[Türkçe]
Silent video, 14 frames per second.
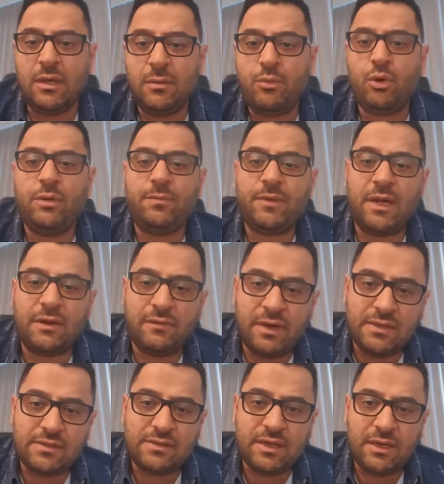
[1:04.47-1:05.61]
polipler
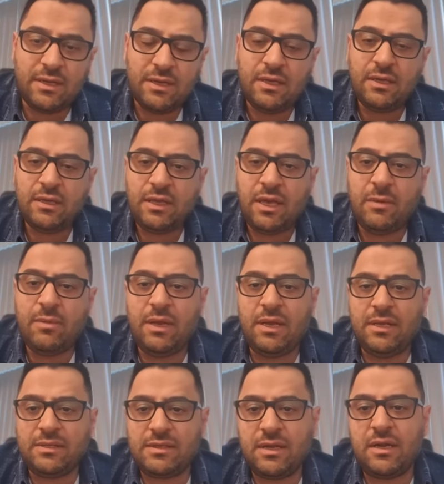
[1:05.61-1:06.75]
varsa
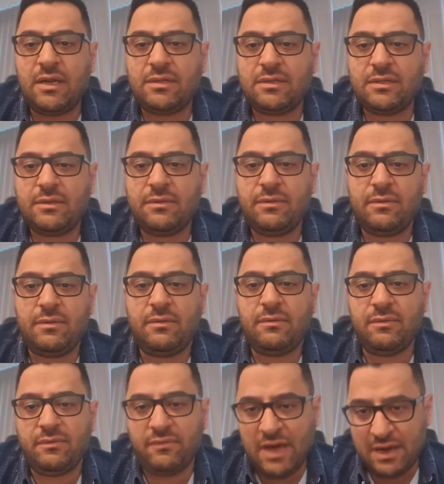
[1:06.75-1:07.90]
gebeliğe zarar
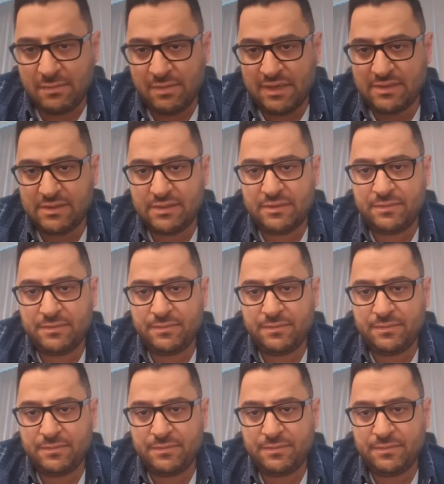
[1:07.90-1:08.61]
vermez.